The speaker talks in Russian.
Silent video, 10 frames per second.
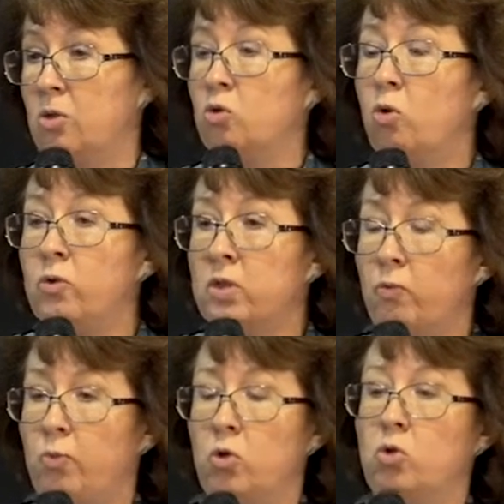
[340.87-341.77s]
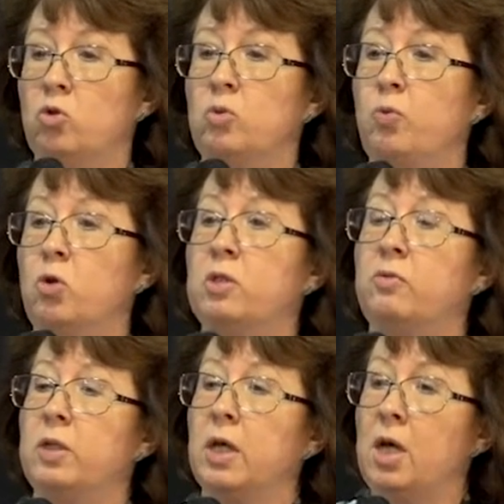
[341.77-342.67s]
доводы в пользу
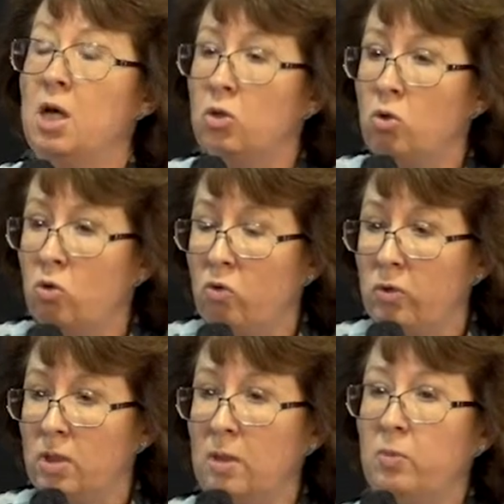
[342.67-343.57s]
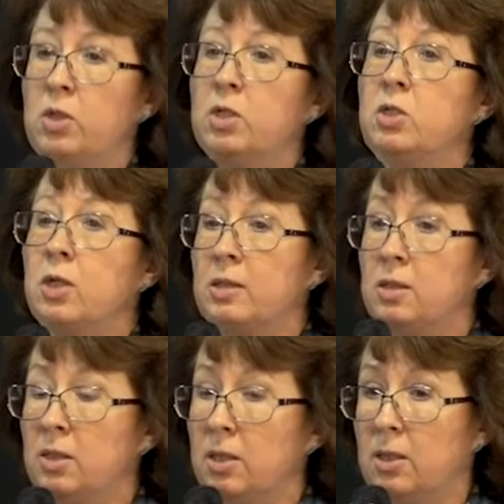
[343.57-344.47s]
использования другого ингибитора
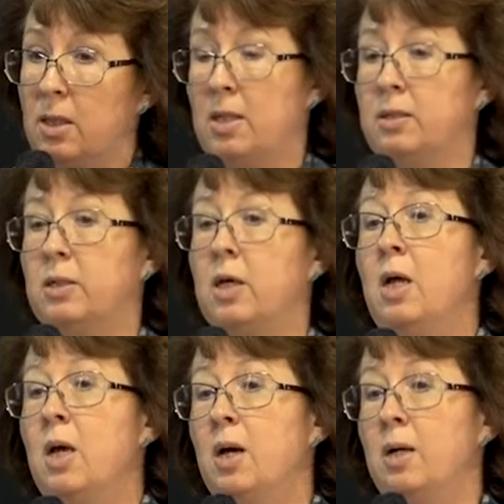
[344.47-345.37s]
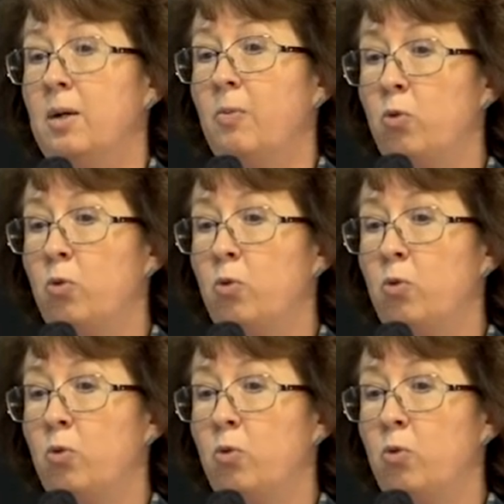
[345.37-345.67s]
тирозинкиназы э,